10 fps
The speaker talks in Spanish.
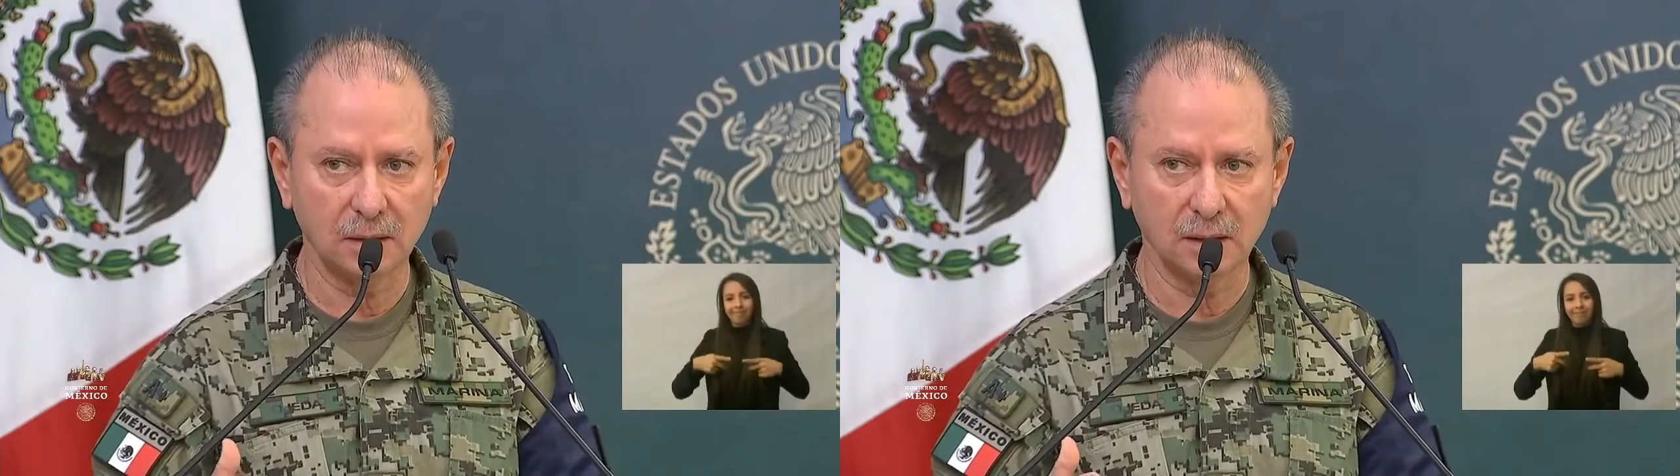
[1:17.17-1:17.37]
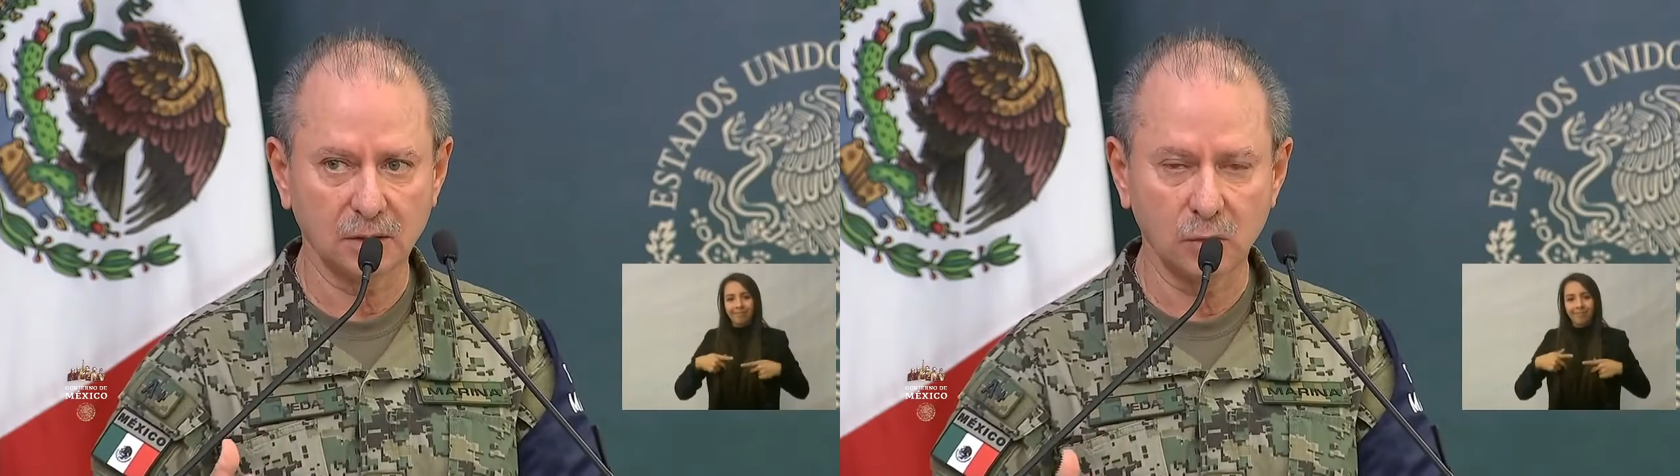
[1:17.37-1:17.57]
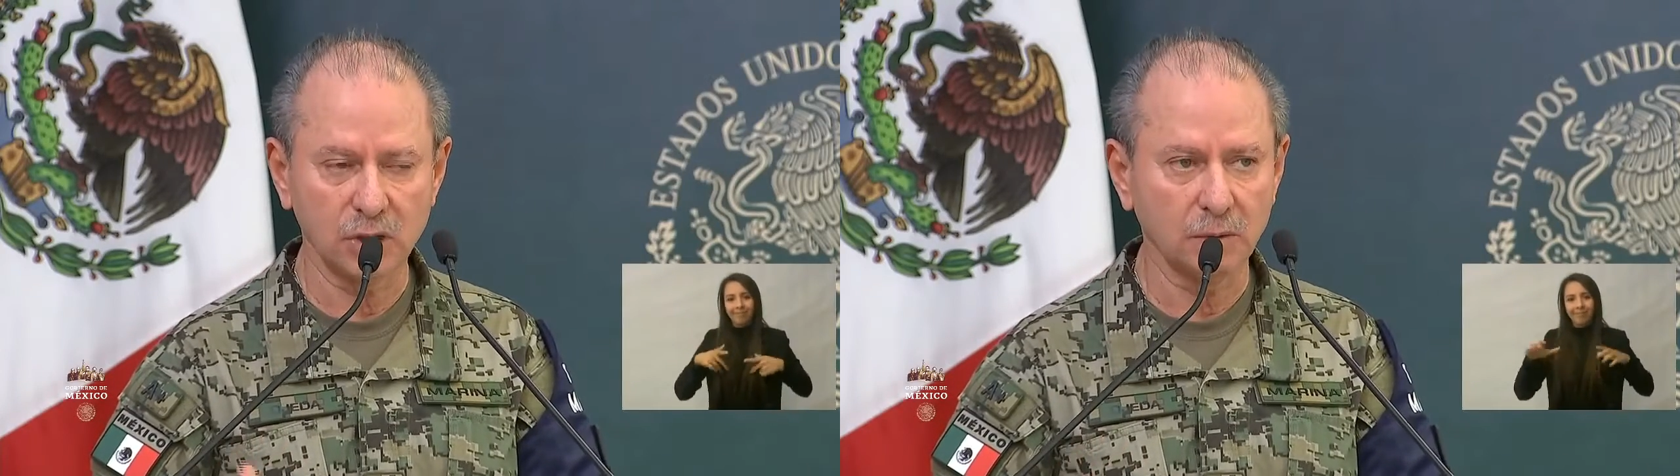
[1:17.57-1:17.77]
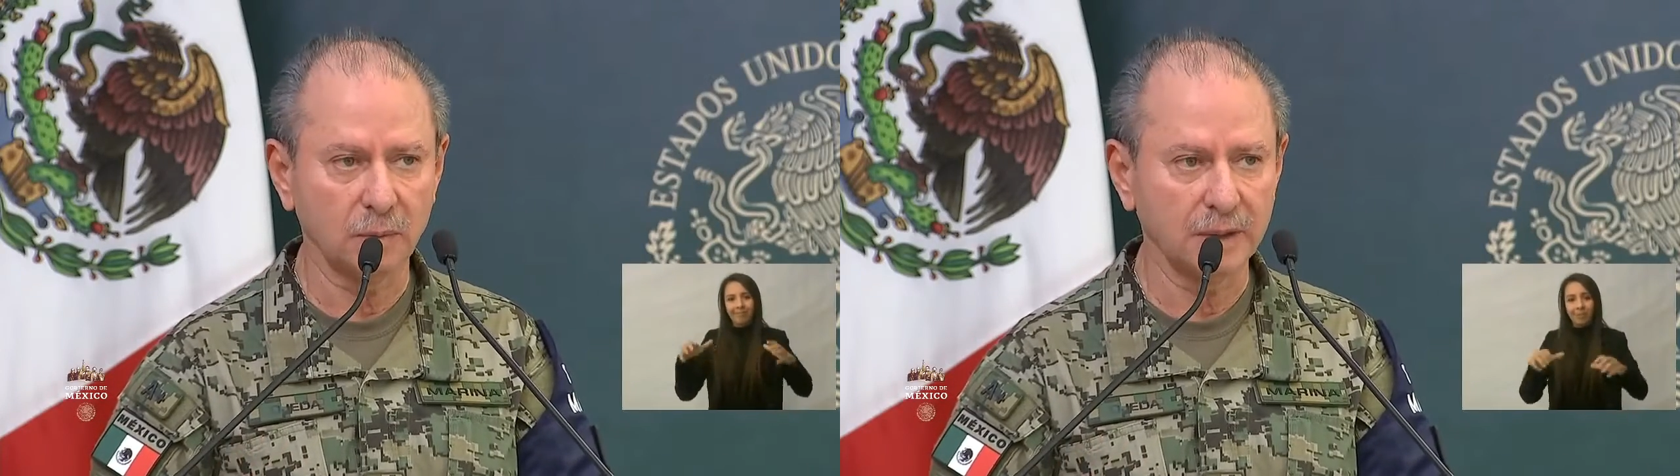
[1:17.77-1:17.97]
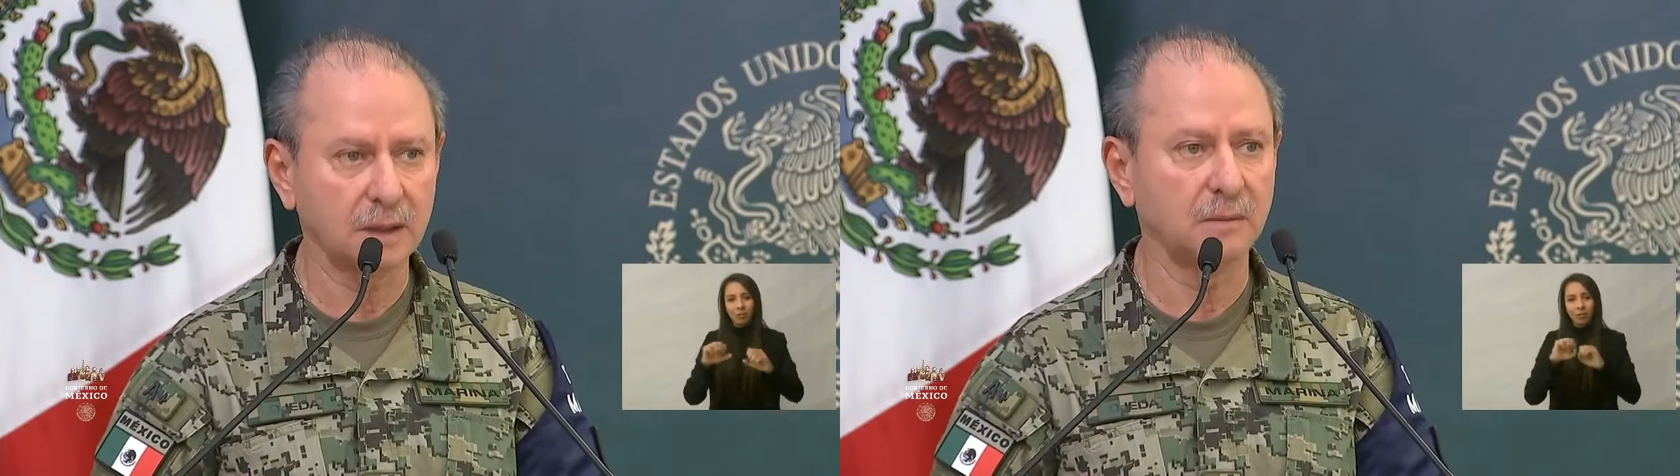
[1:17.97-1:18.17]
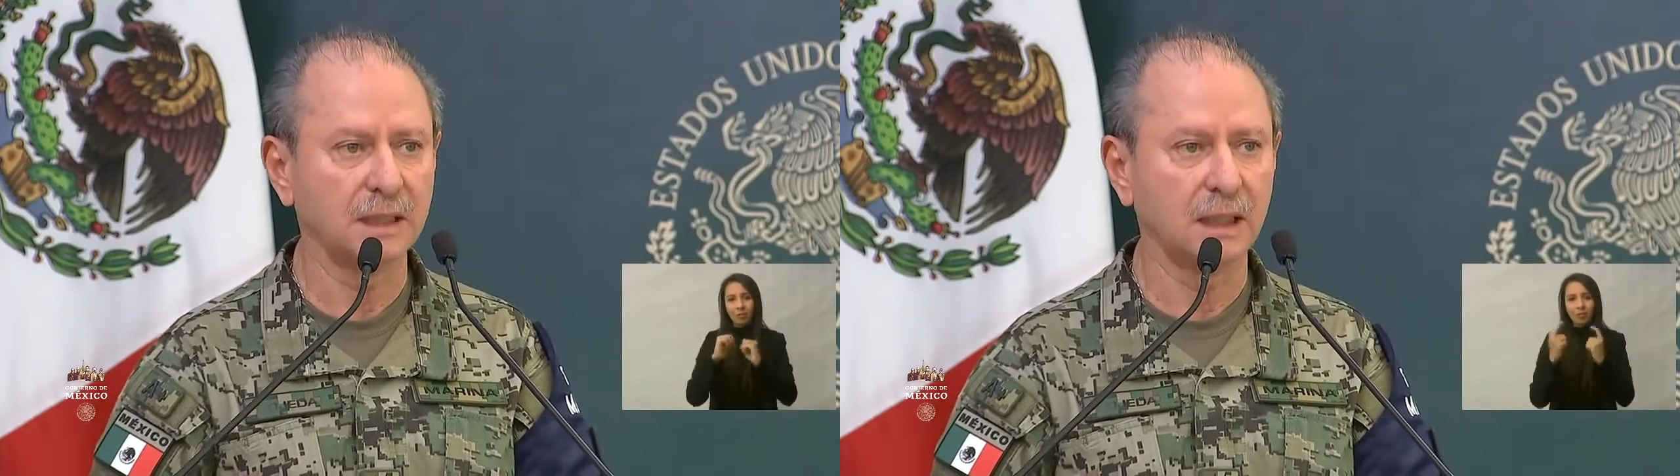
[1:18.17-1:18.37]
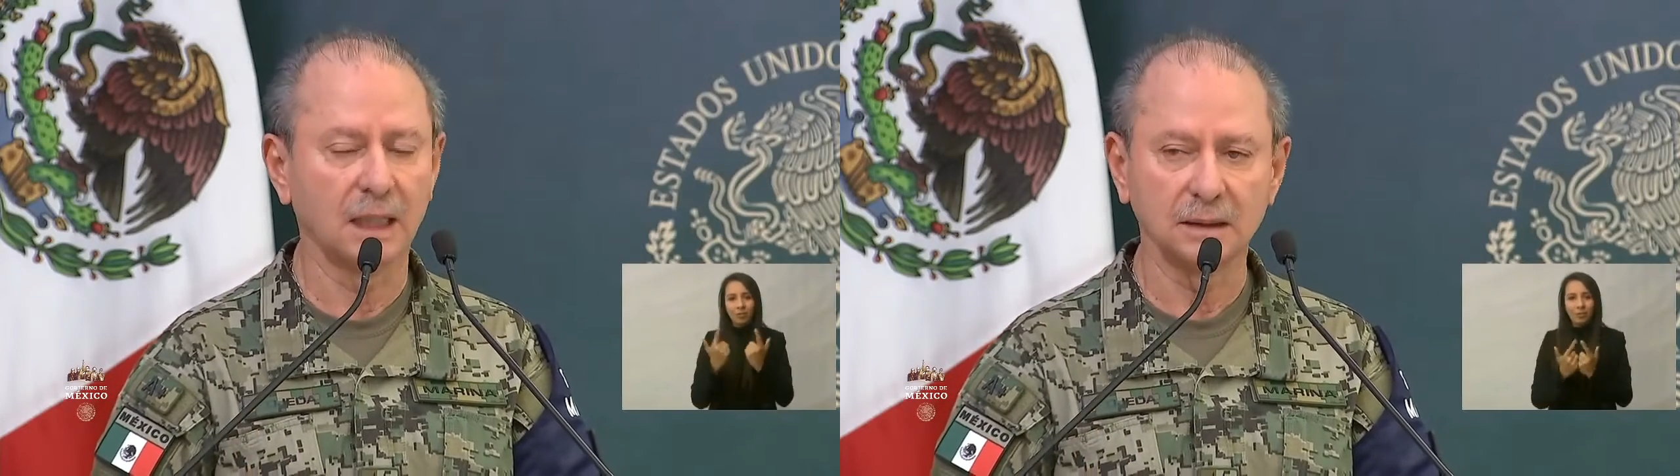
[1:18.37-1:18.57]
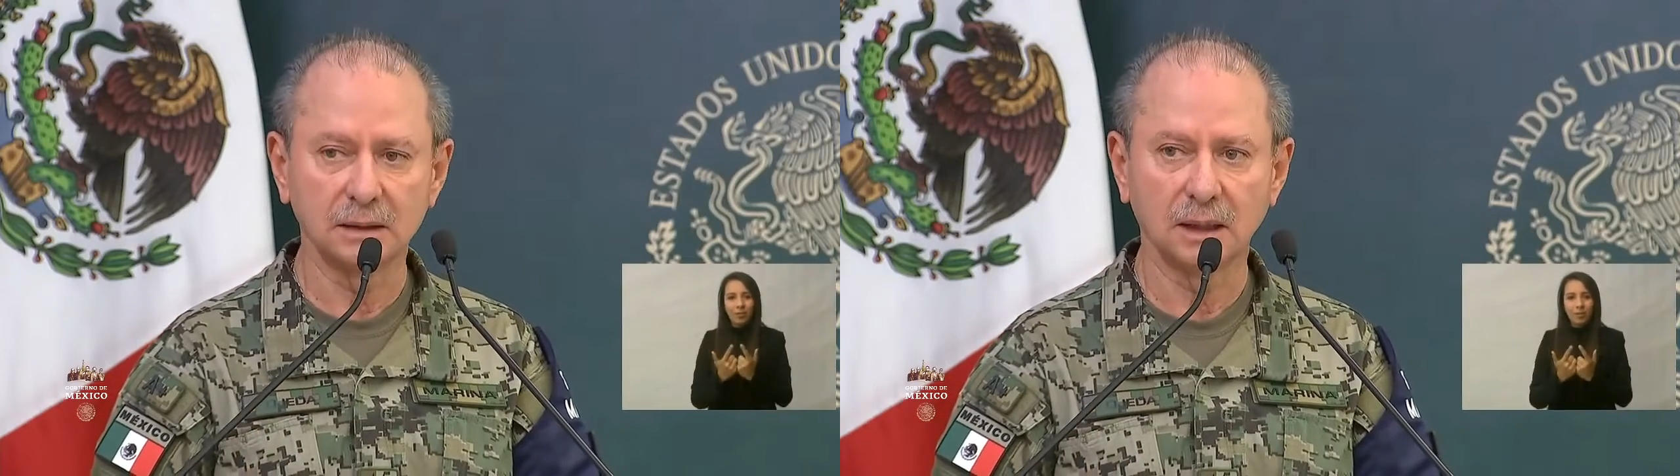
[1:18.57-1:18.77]
exclusivamente
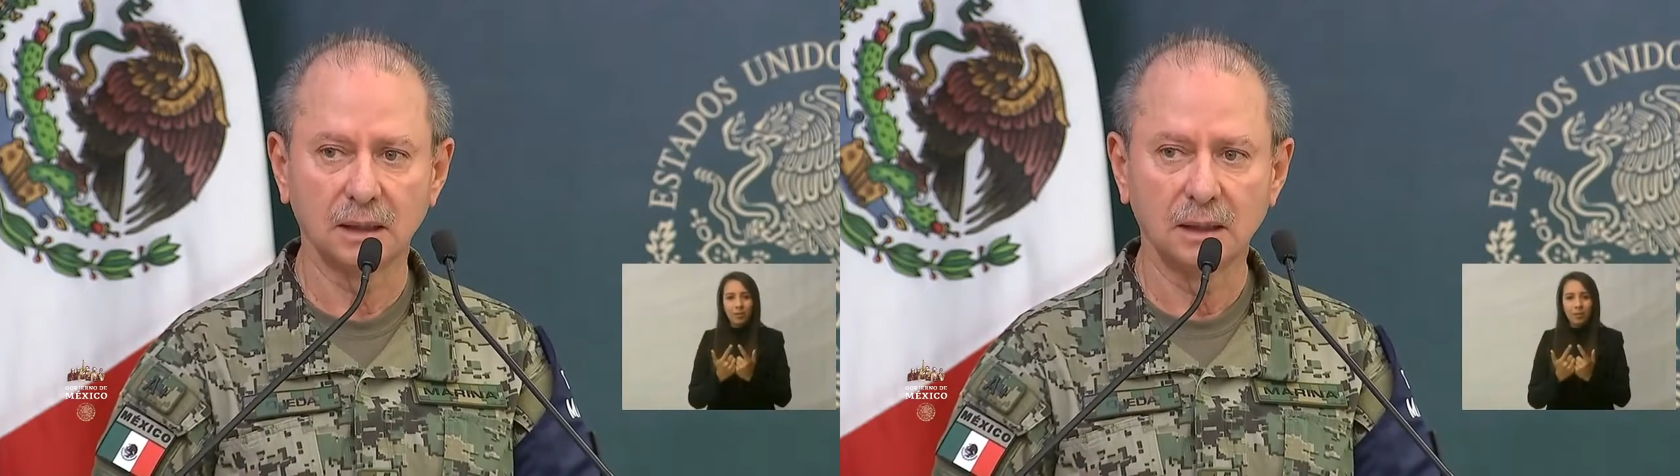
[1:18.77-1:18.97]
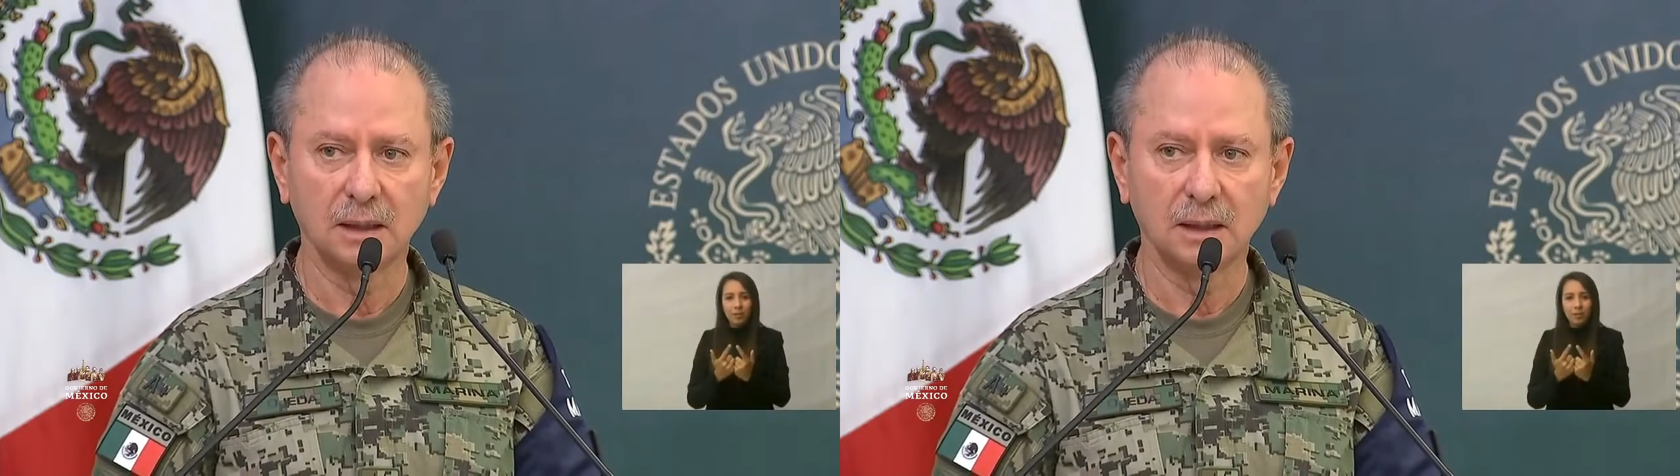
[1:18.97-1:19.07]
vigilancia.